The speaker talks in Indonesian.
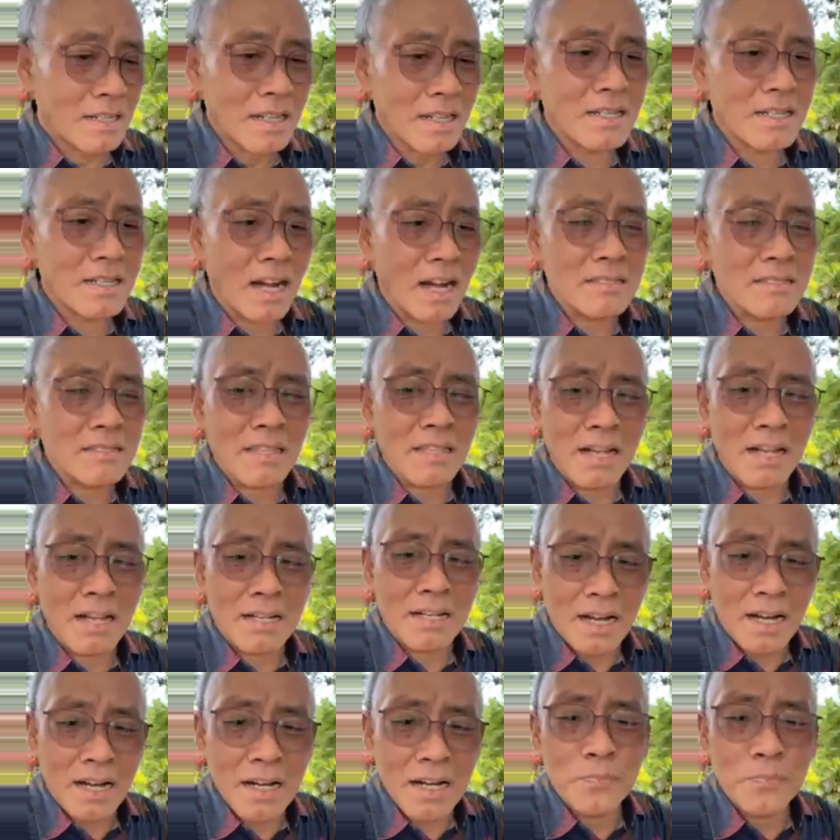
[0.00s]

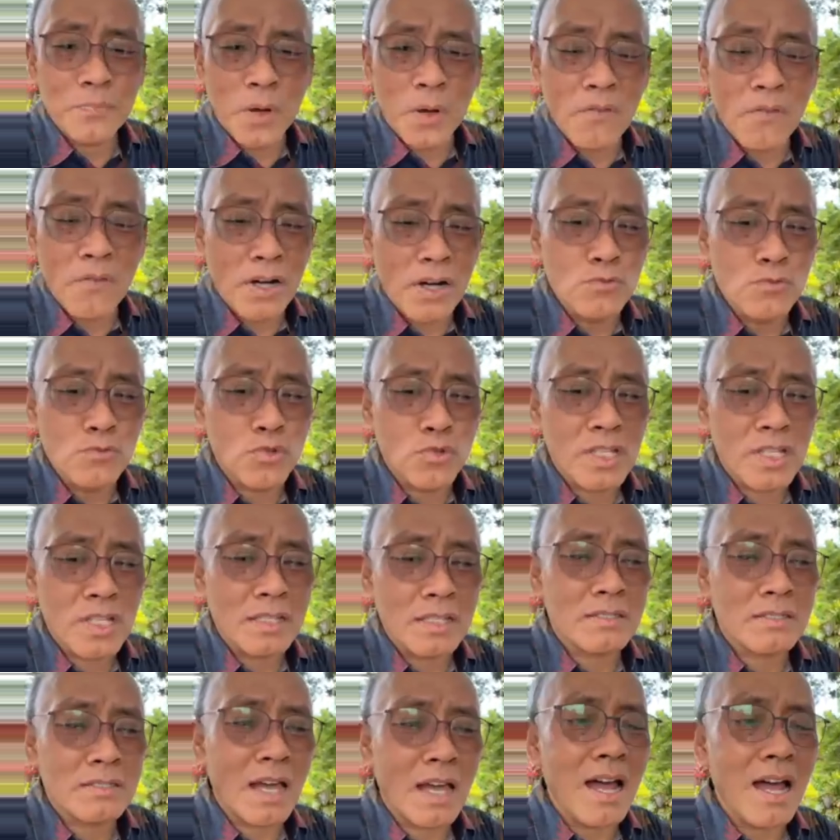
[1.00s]
Dikatakan bahwa
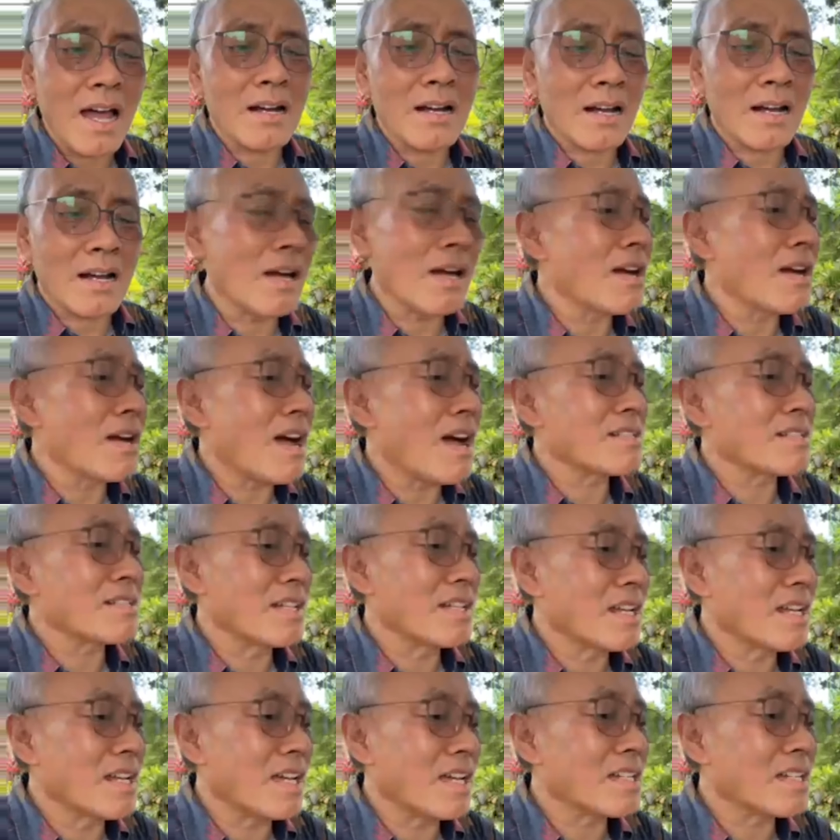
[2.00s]
Nusantara
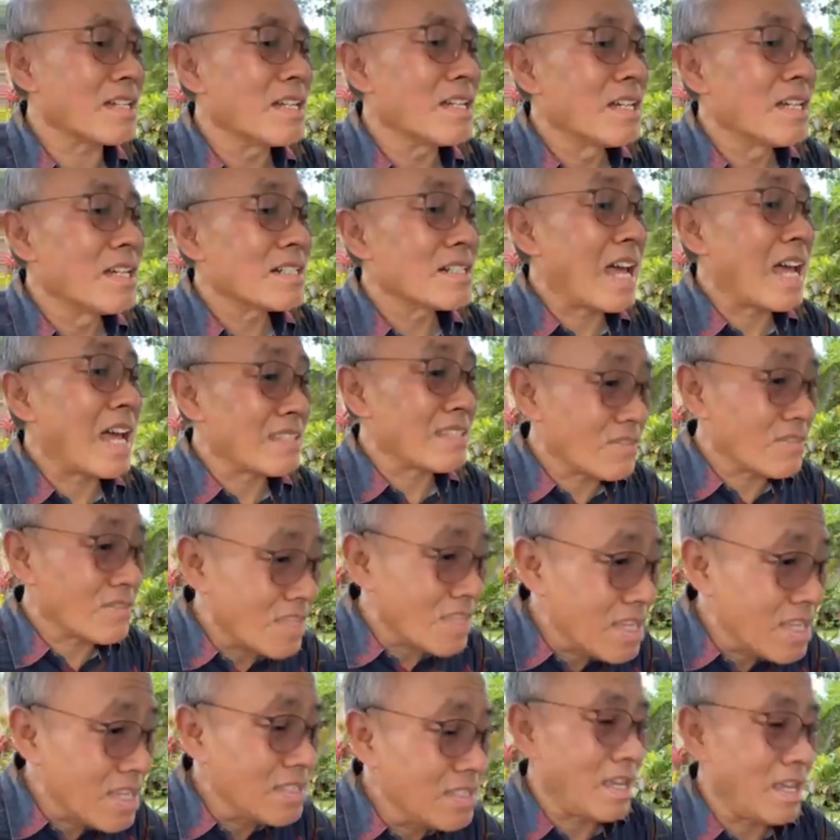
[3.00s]
adalah
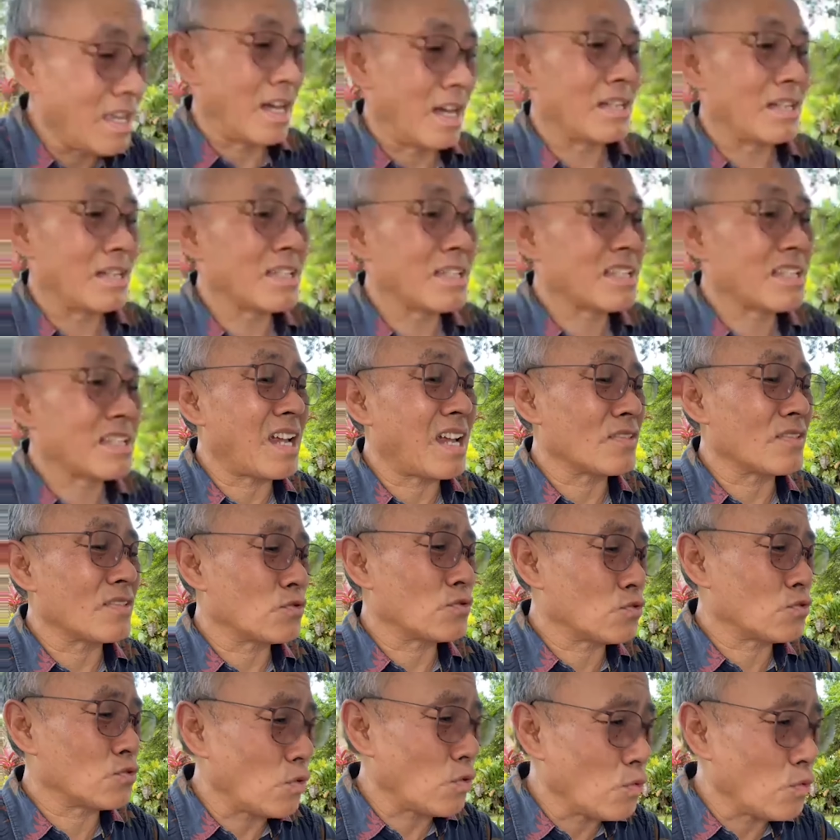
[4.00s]
nantinya
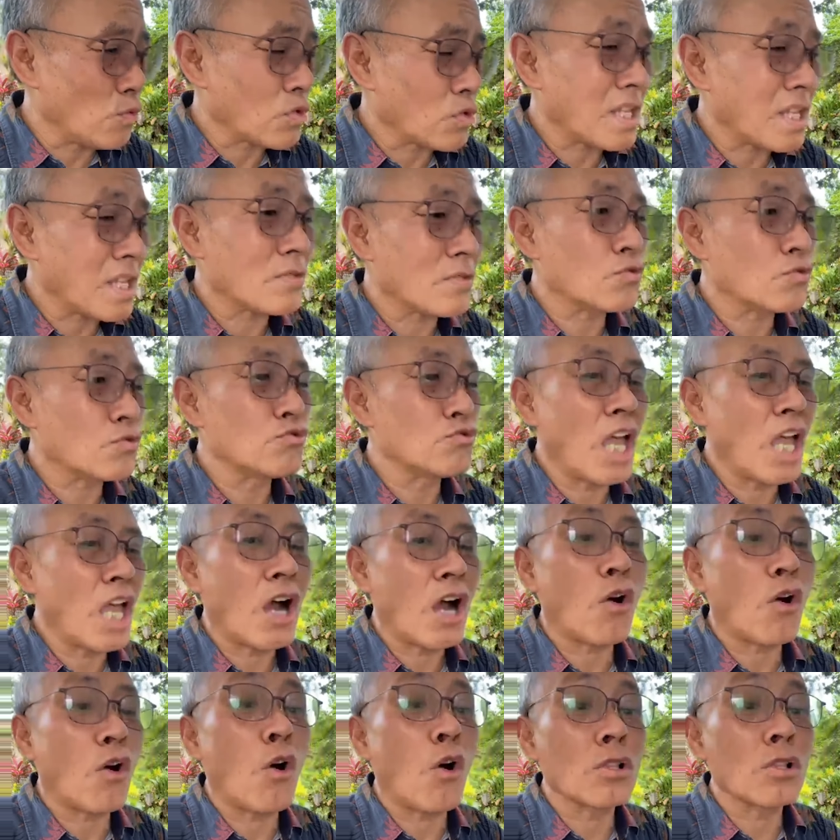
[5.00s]

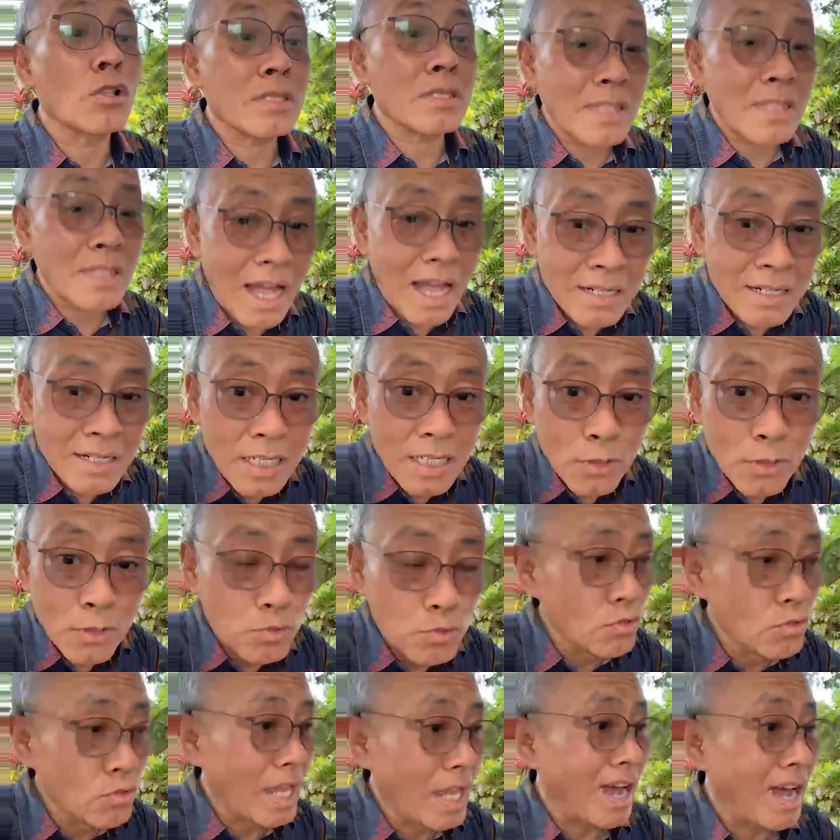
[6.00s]
satu-satunya kota di
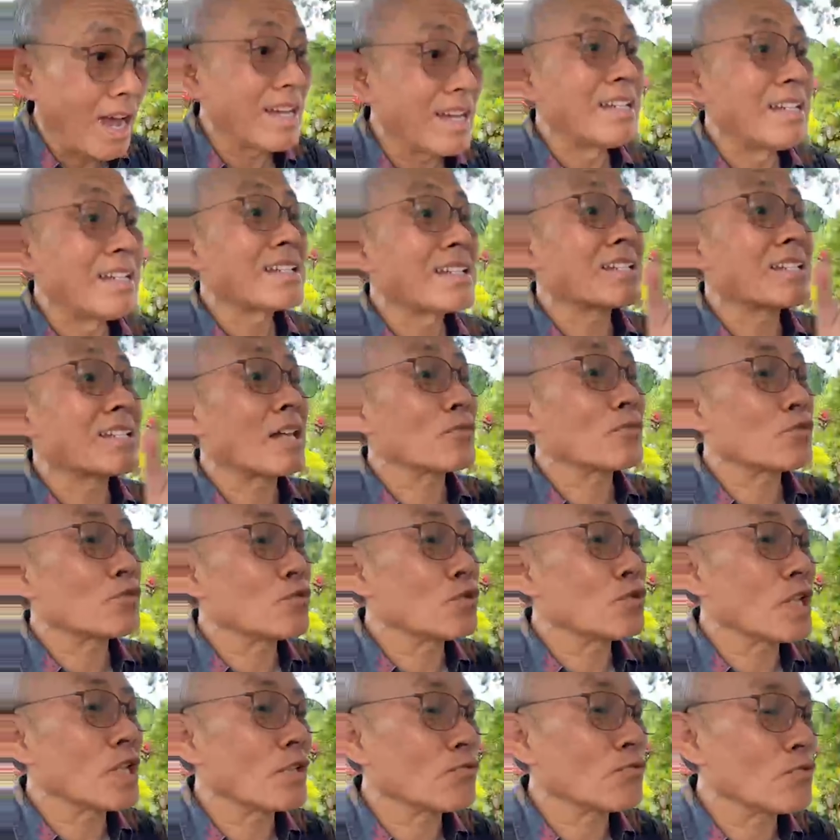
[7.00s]
dunia.
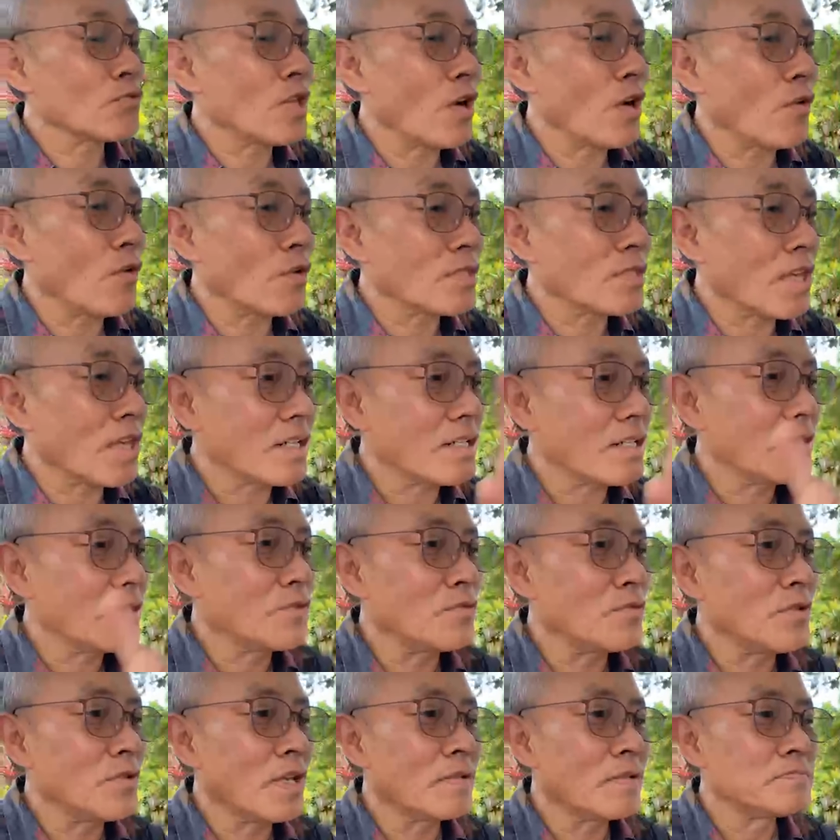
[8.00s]
Satu-satunya kota di
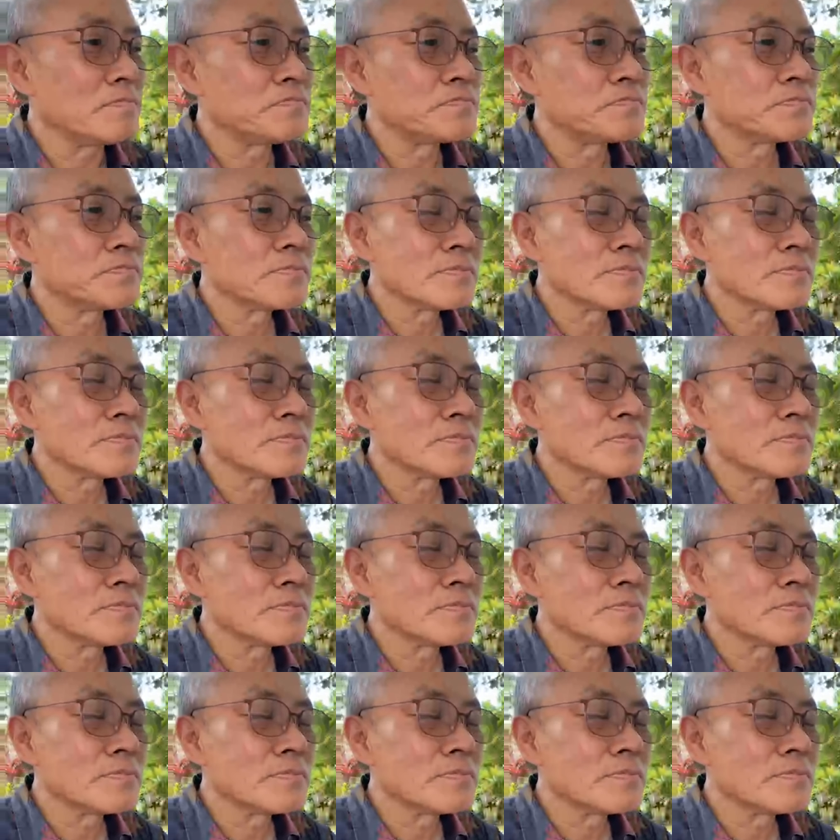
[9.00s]
dunia.